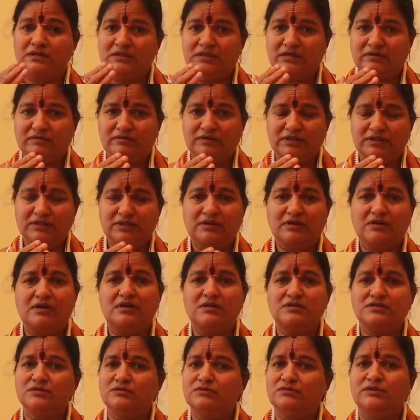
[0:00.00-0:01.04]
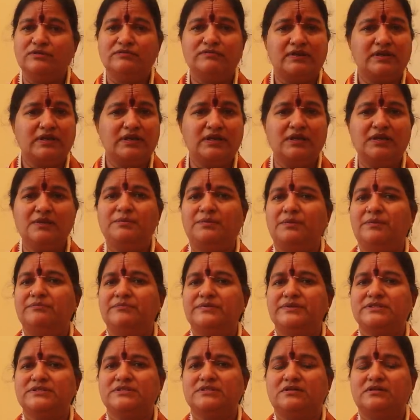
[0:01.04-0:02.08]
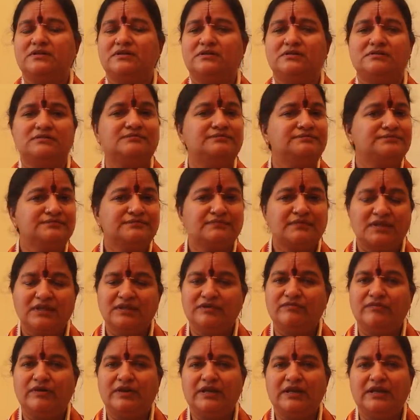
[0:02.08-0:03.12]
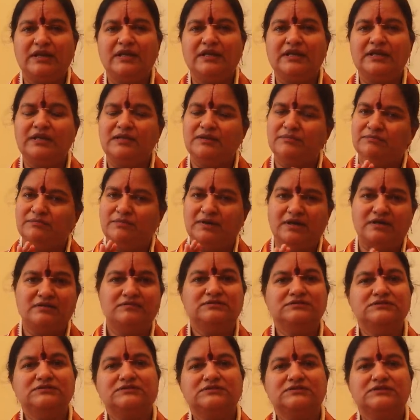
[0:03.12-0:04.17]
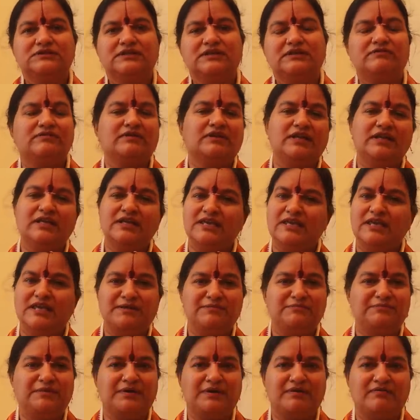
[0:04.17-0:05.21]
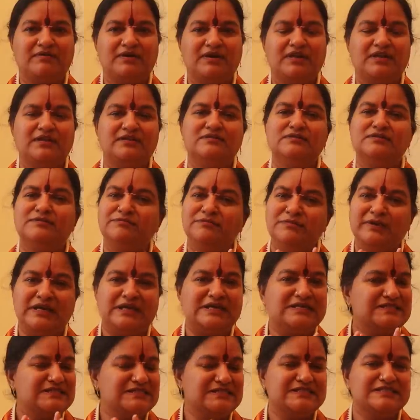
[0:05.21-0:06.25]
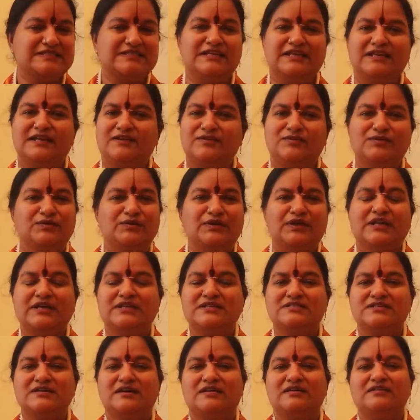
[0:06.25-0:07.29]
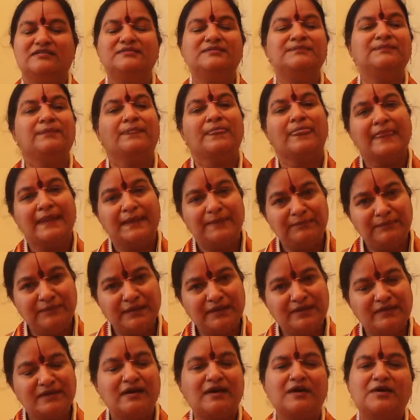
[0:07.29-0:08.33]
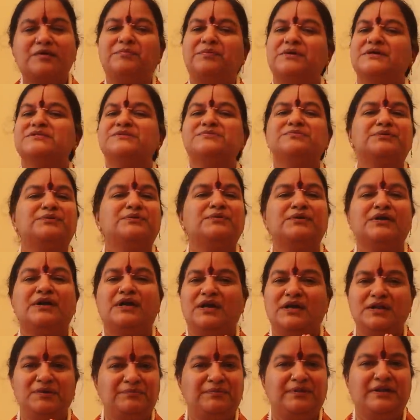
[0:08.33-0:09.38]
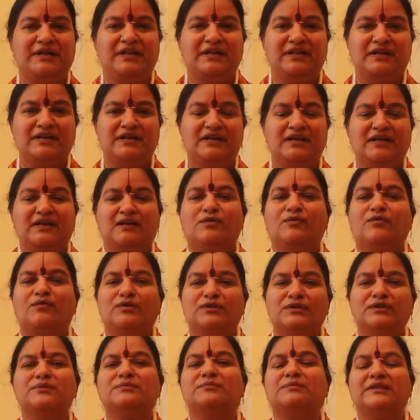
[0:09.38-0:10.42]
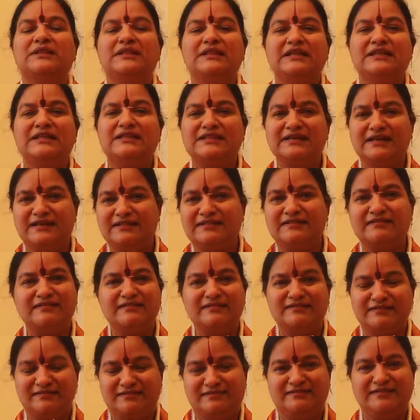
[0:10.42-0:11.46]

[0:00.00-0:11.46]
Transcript: తర్వాత గాజులు ఇవన్నీ పంపిస్తున్నారు ఇవన్నీ భగవంతుడి వల్ల ఏం పర్వాలేదు మీ ఆశీస్సులు నాకు ఉంటే చాలు మీరు నాకు పసుపు కుంకాలు పెట్టినట్టే కొంతమంది అయితే అందులో